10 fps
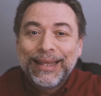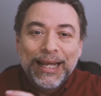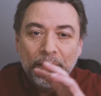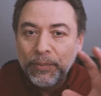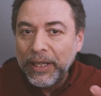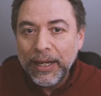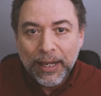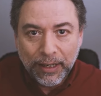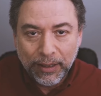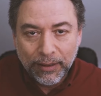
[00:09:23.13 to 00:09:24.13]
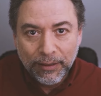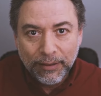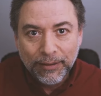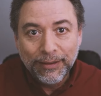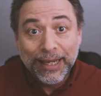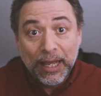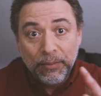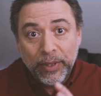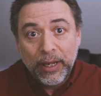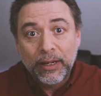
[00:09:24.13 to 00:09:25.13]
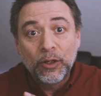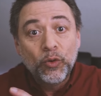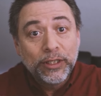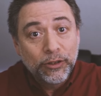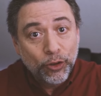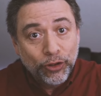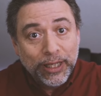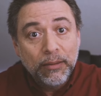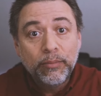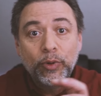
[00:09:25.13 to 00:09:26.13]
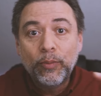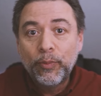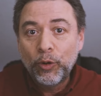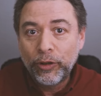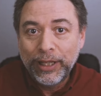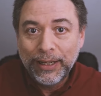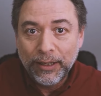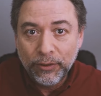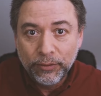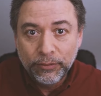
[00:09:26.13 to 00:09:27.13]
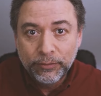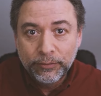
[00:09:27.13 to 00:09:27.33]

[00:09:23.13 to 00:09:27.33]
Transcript: terminar de cambiar nuestro tiempo por dinero.